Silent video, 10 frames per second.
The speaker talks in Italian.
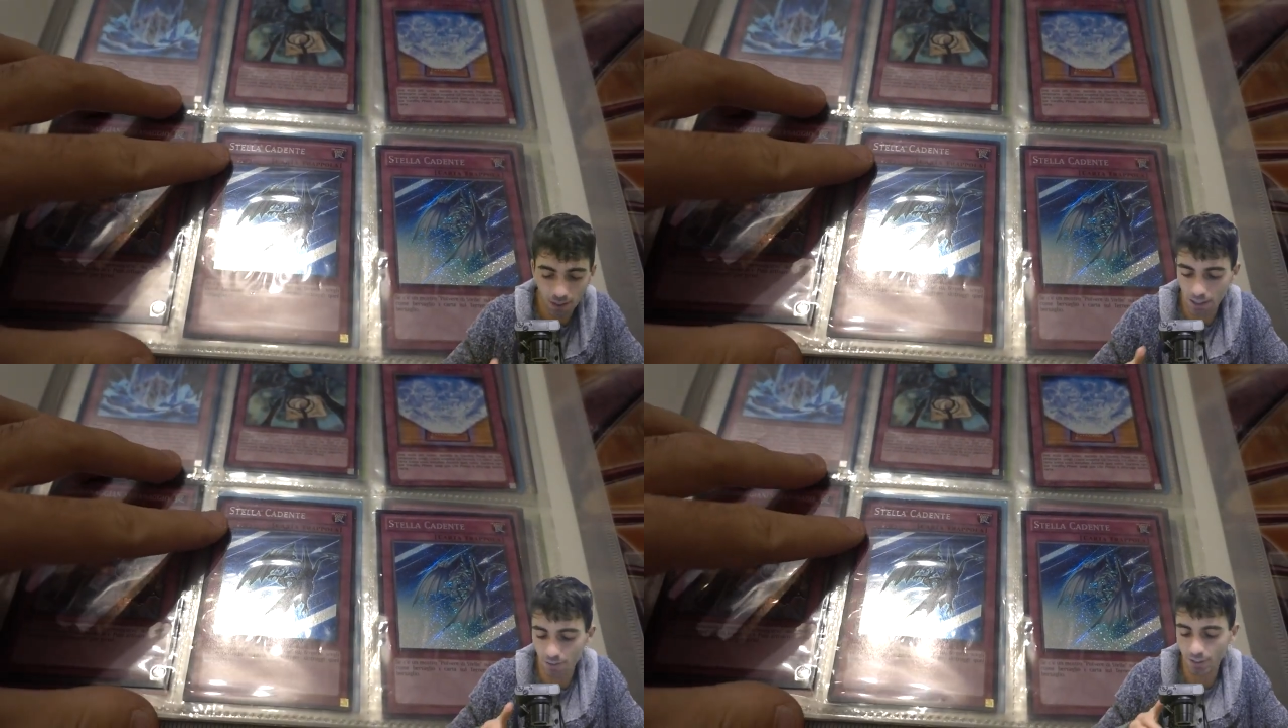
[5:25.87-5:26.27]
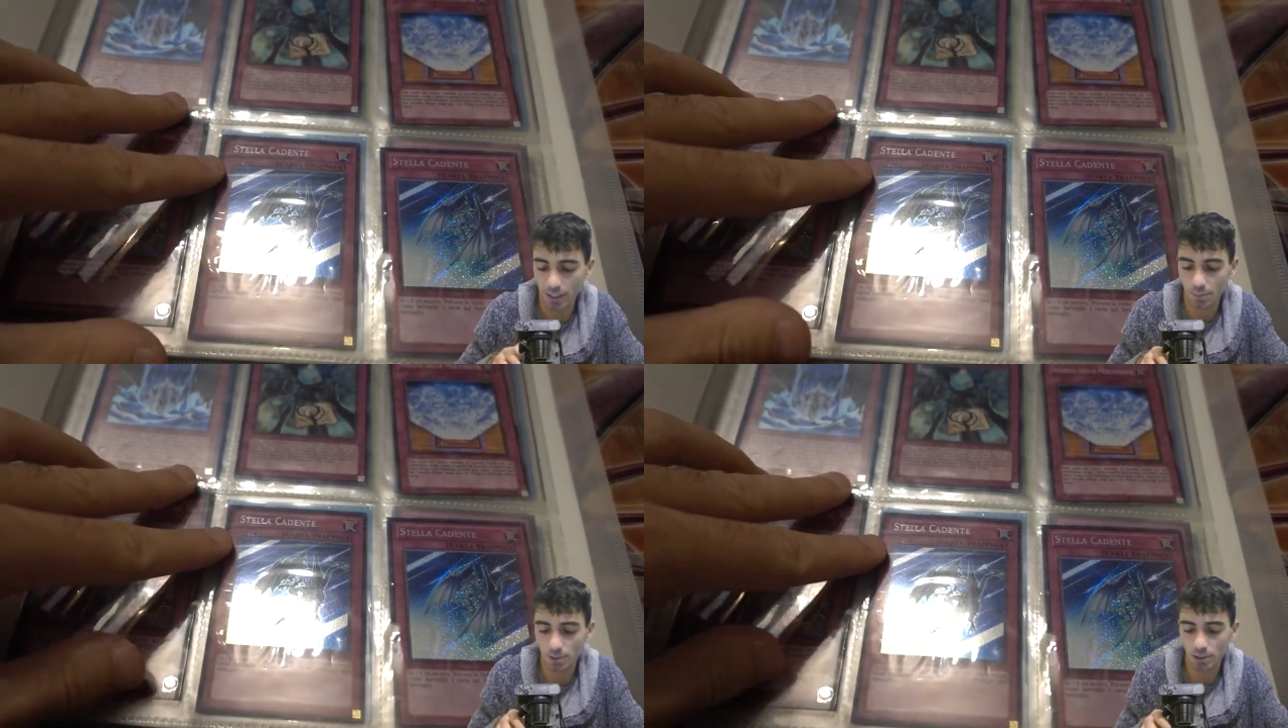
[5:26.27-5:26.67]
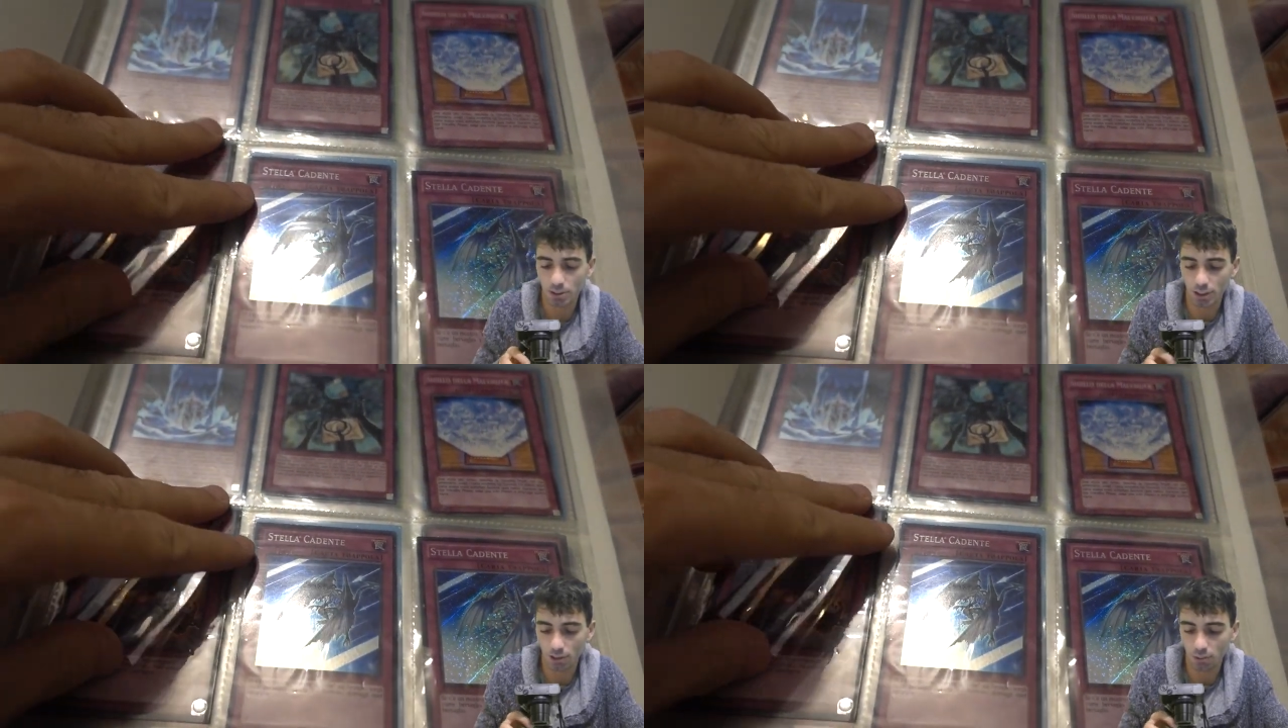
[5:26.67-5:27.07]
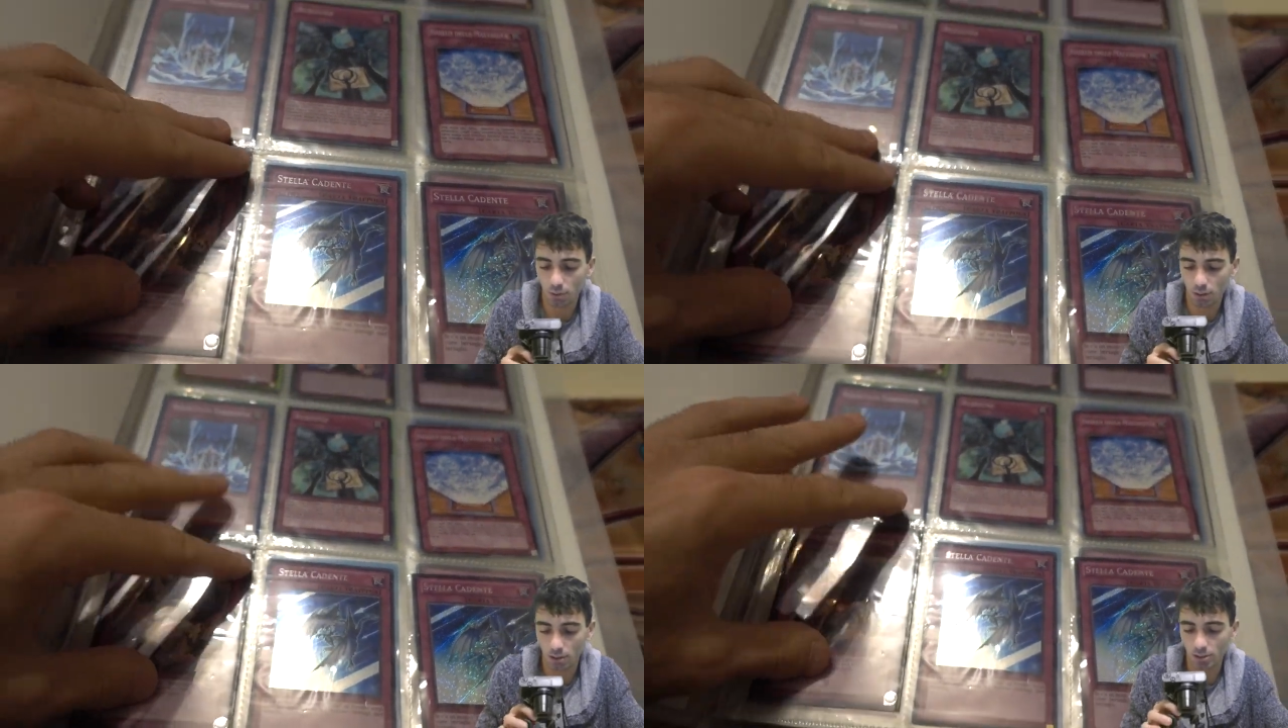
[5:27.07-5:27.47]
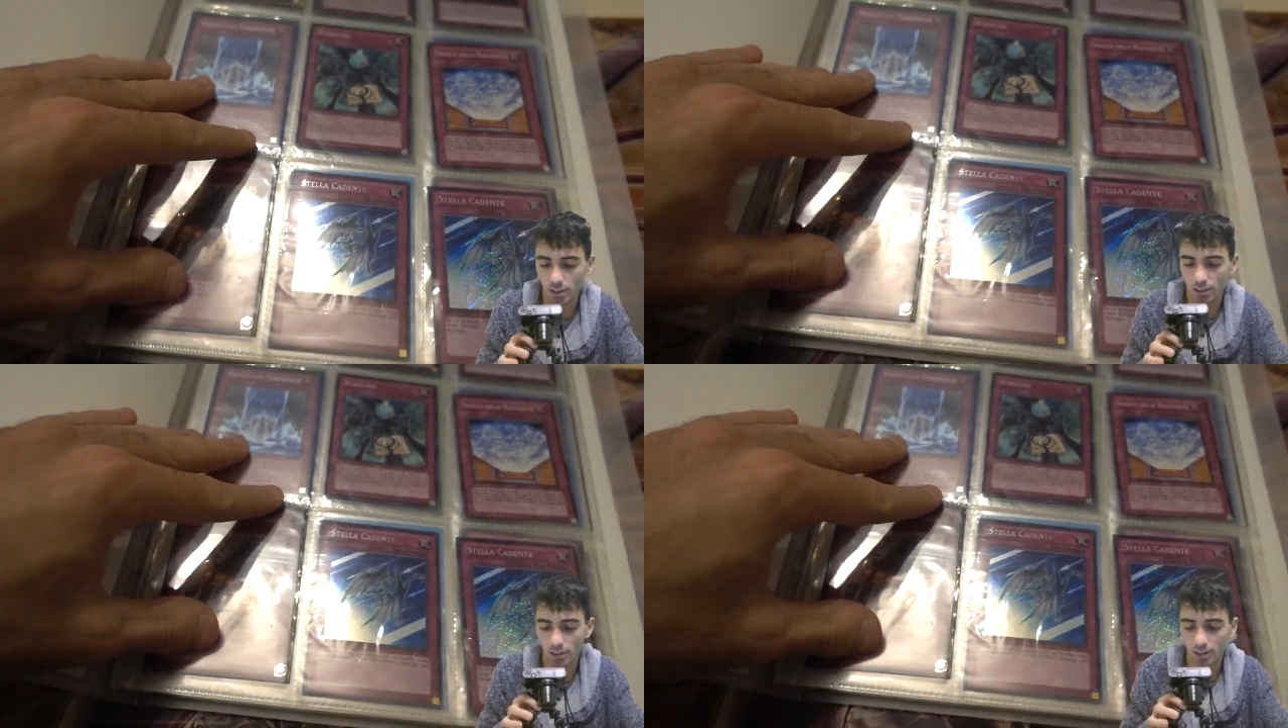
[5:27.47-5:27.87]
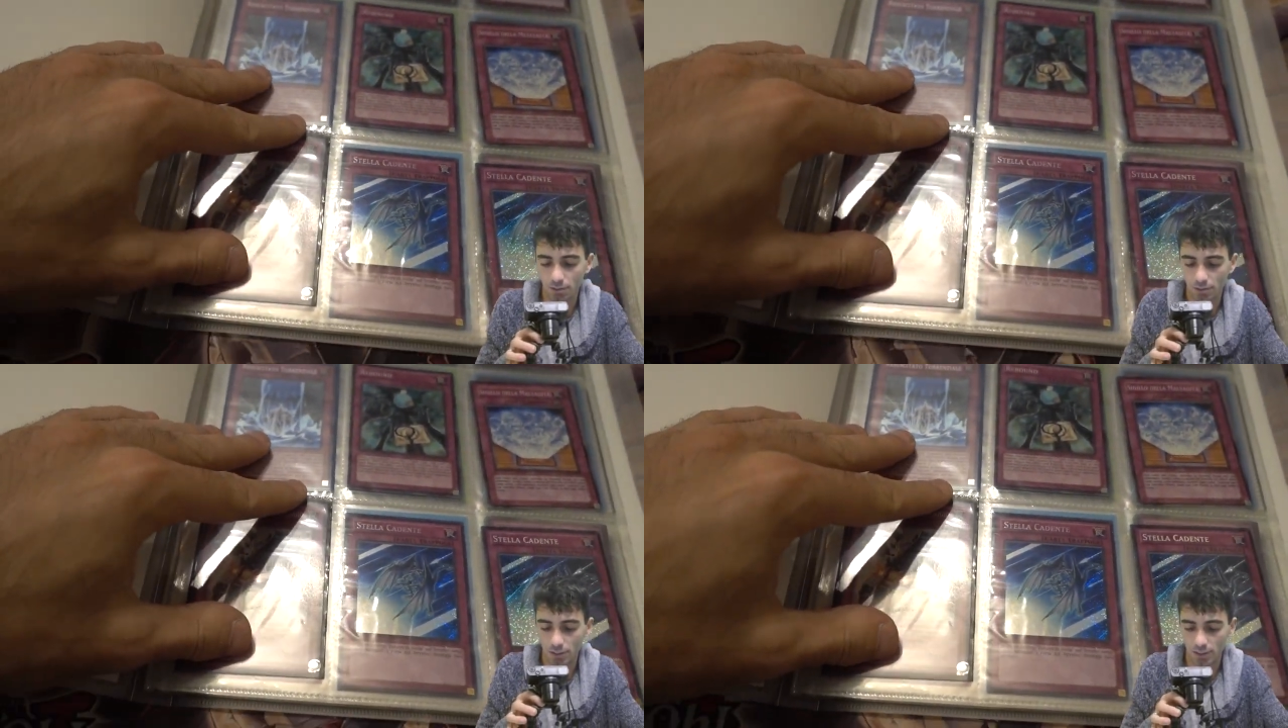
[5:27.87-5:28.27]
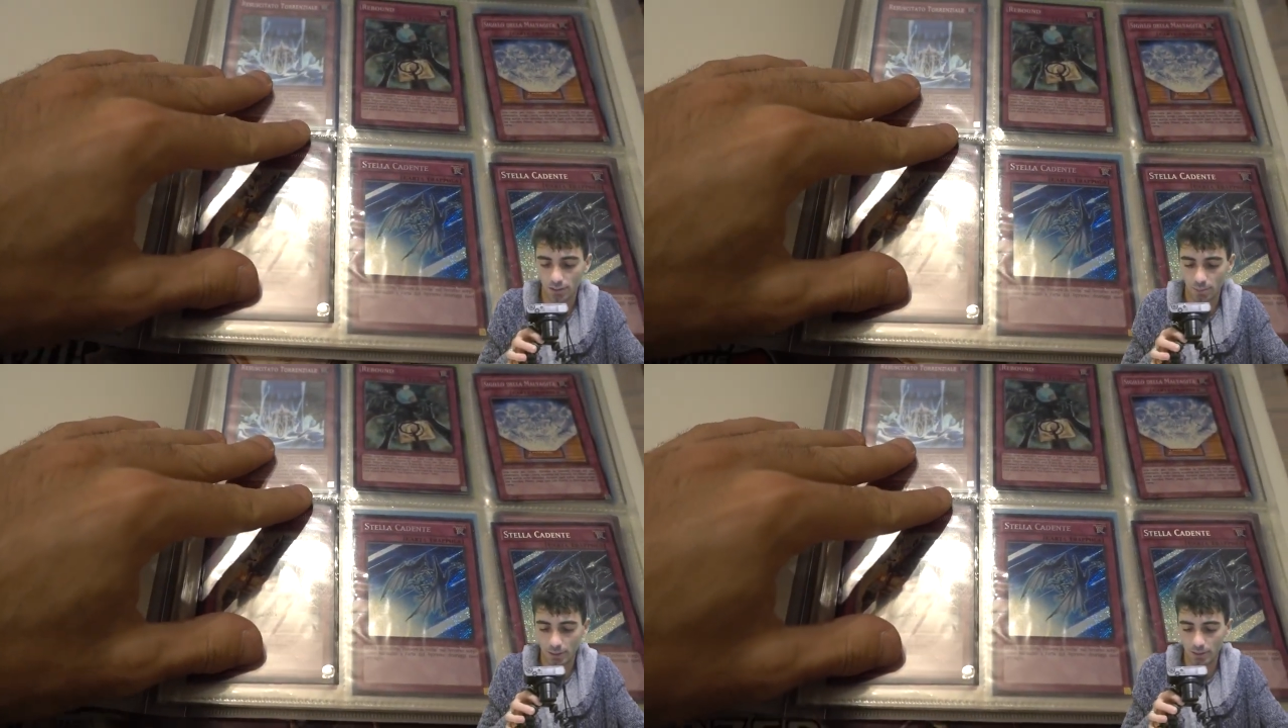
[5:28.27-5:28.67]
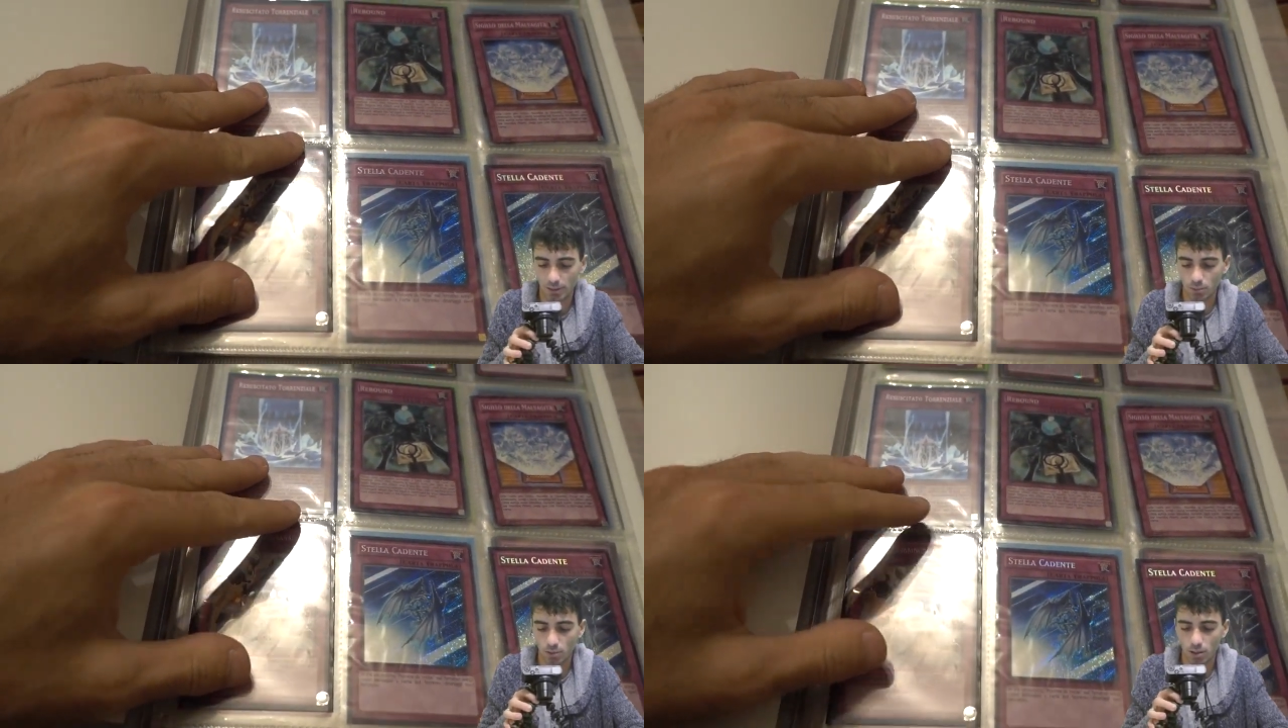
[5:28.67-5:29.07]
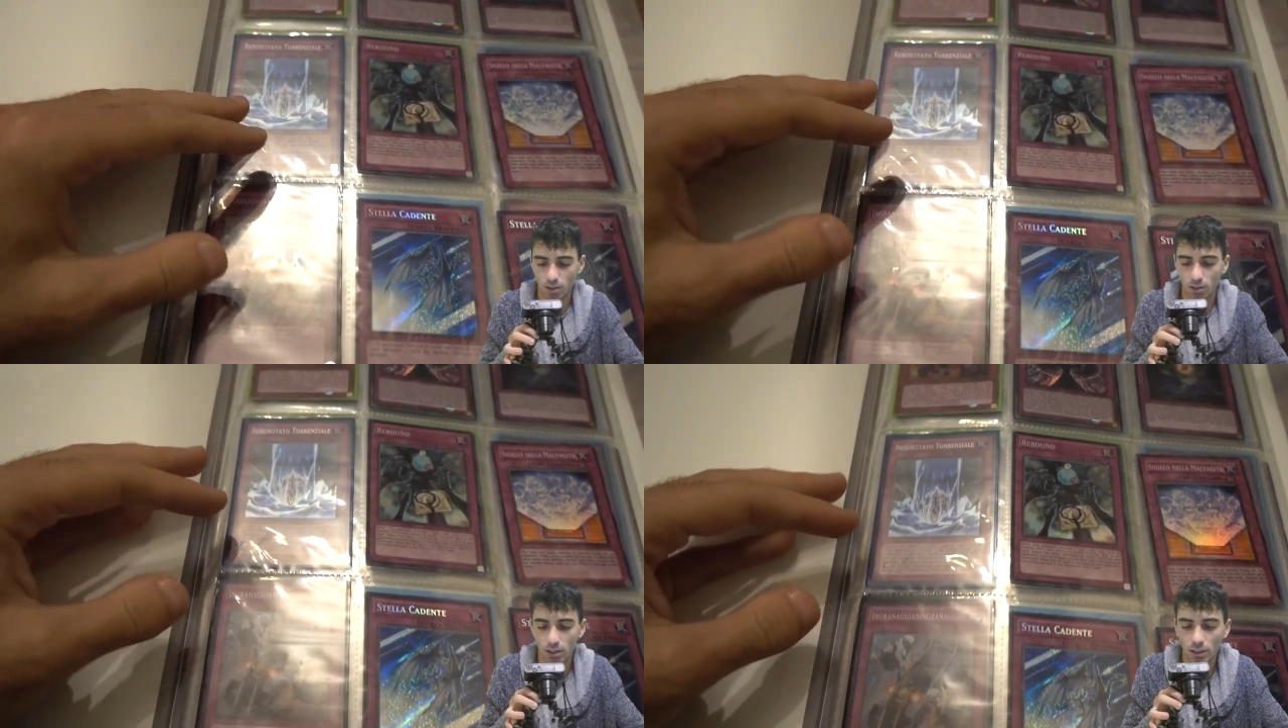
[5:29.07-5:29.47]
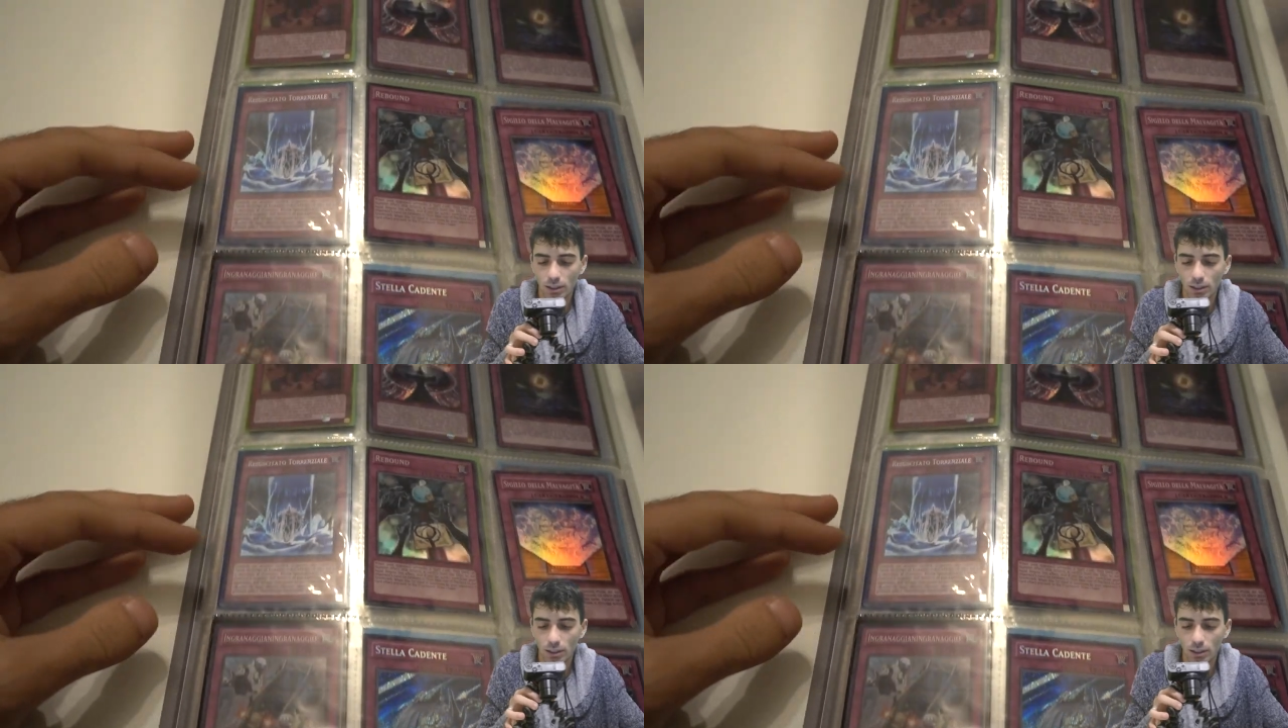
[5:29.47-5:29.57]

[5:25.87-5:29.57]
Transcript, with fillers: e vediamo se c'è qualcosa di effettivamente buono.